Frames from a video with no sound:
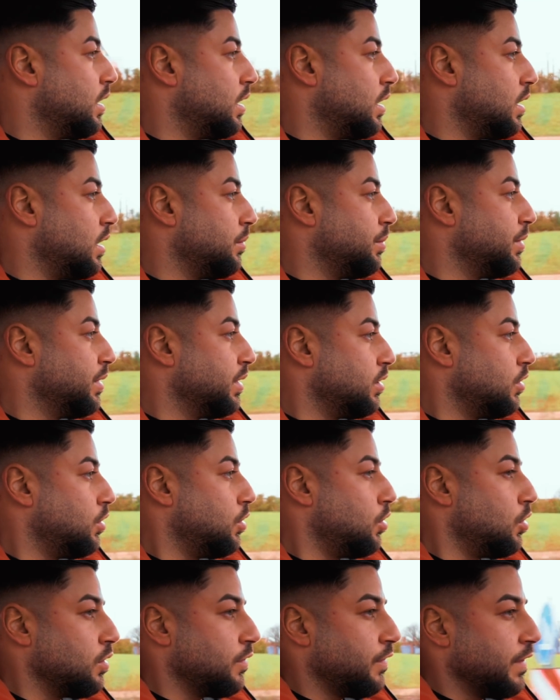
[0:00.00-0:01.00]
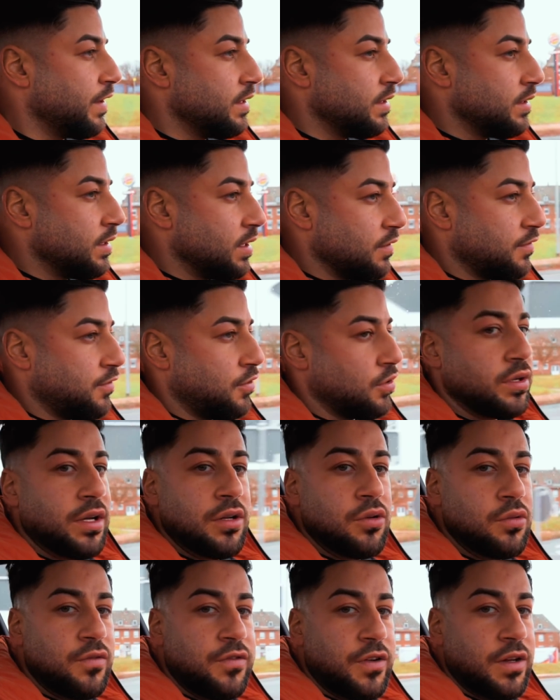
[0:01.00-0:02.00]
Aber auch wenn der vorne
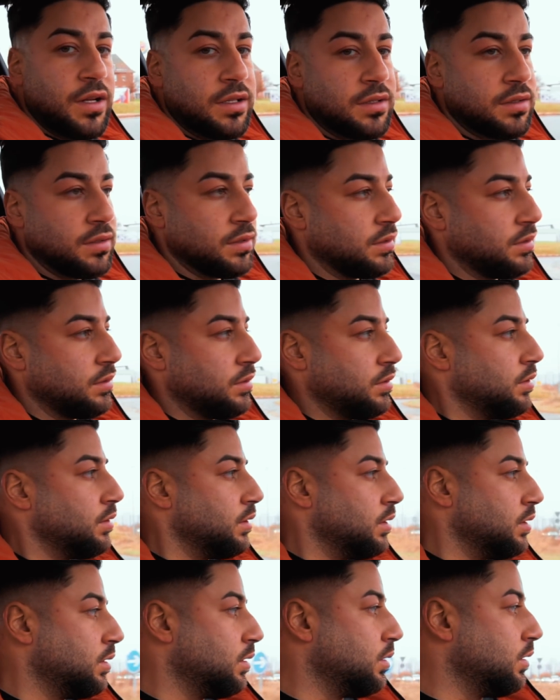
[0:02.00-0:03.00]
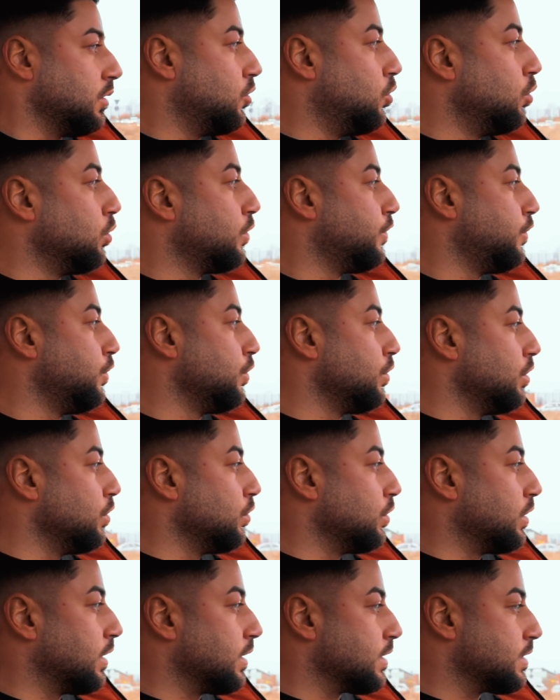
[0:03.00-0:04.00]
einen Unfall hatte, ne, ein Kotflügel
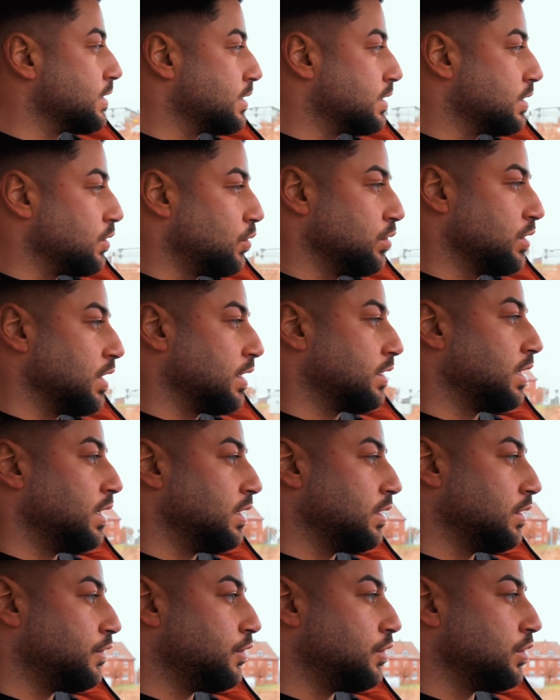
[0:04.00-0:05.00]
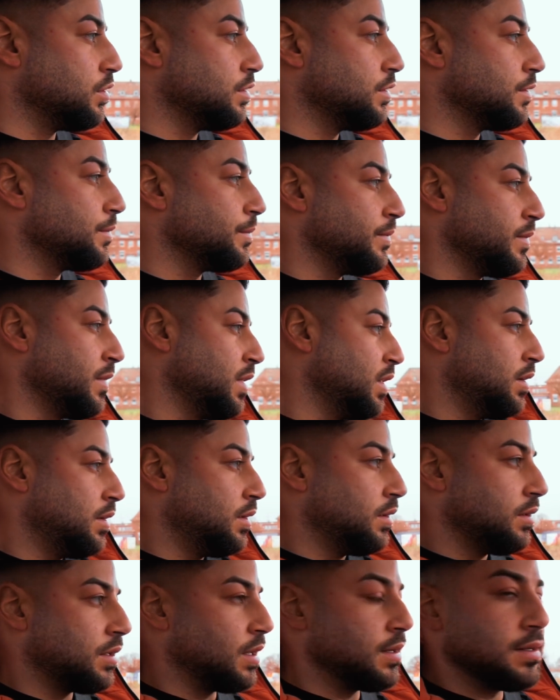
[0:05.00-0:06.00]
oder das Unterteil da vorne,
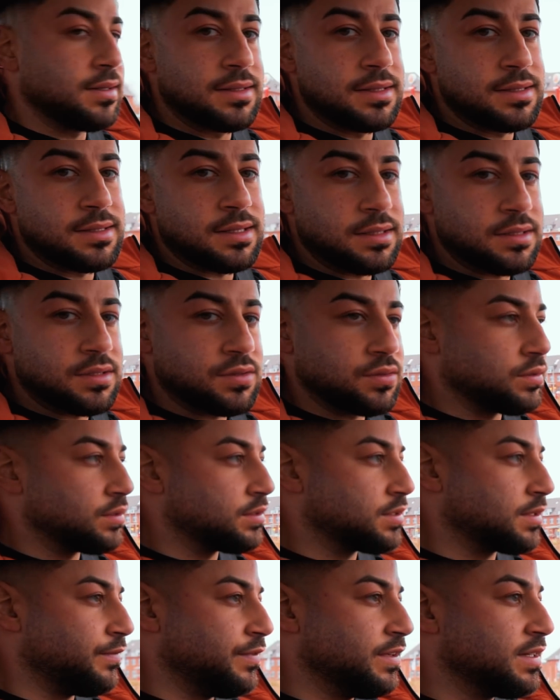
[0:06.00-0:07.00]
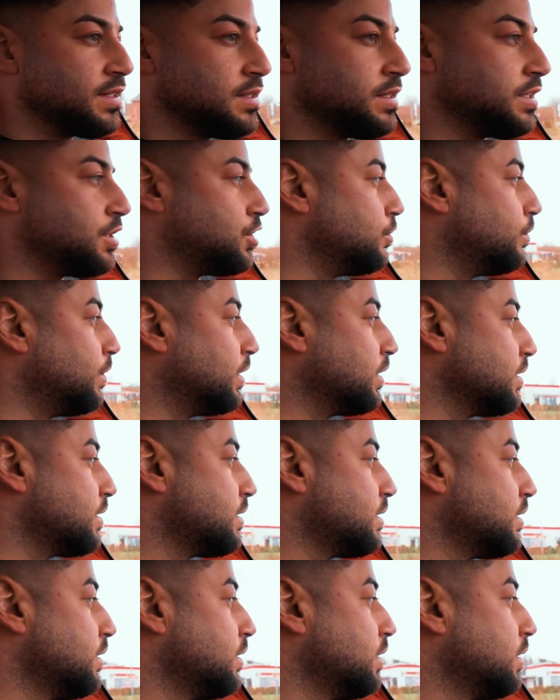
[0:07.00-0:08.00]
dann ist es halt so. Es gibt wesentlich
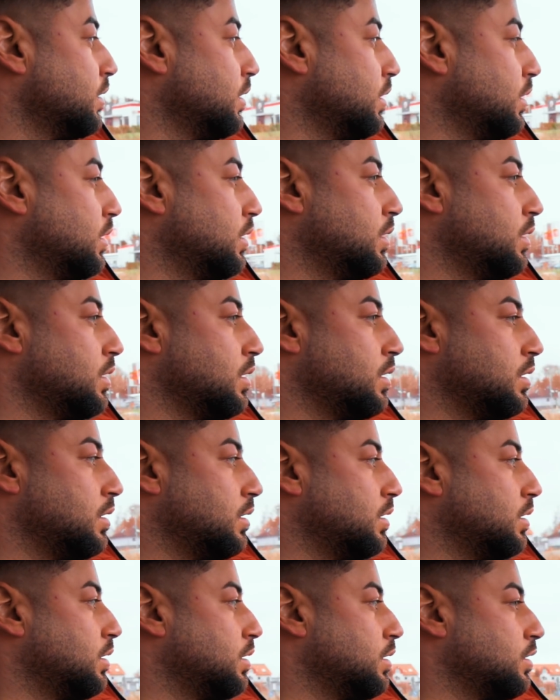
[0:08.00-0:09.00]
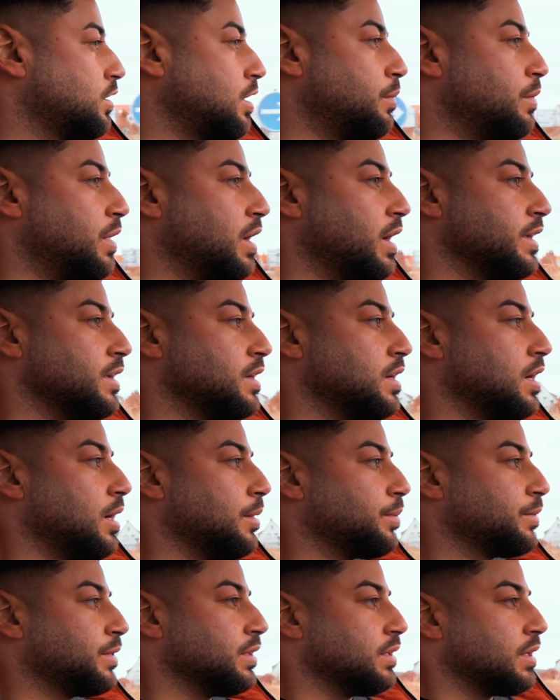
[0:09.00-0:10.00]
Schlimmeres. Ich habe mal einen
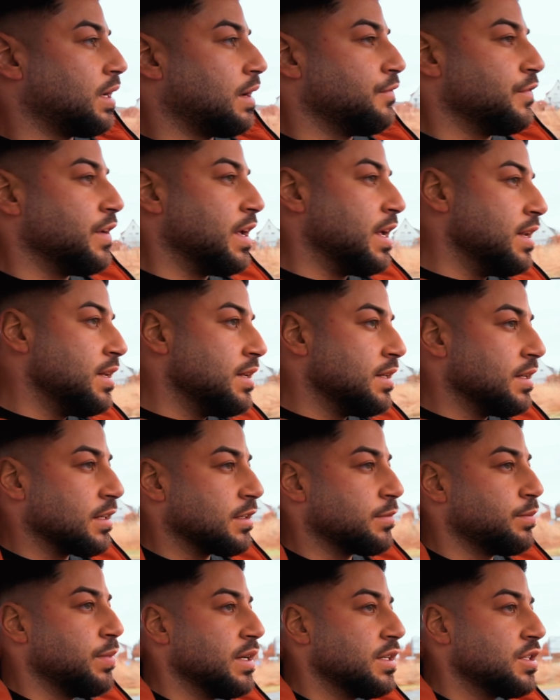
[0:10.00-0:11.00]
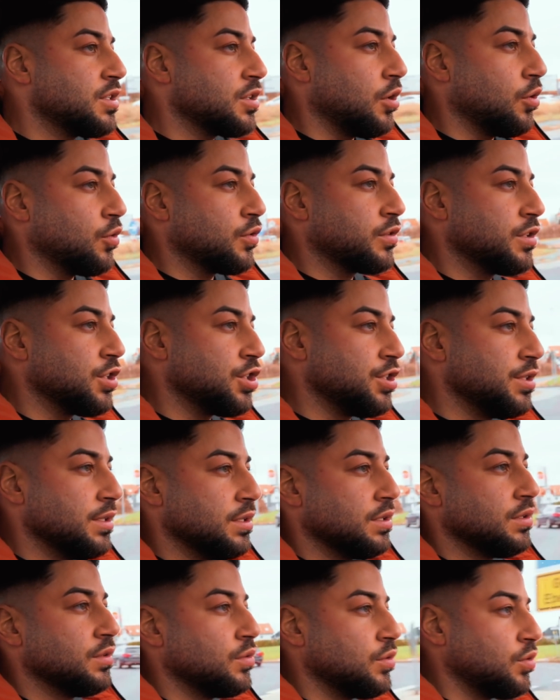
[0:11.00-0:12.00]
gehabt, da haben wir hinten das Blech
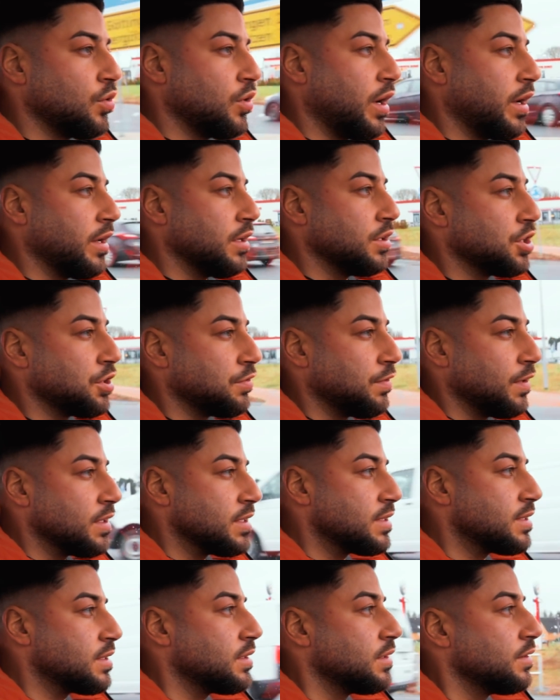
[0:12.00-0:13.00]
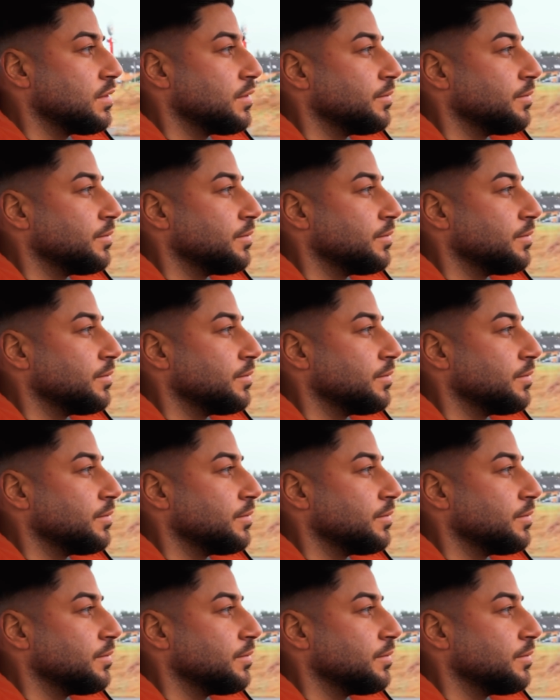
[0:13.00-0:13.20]
rausgeschnitten und neu eingeschweißt.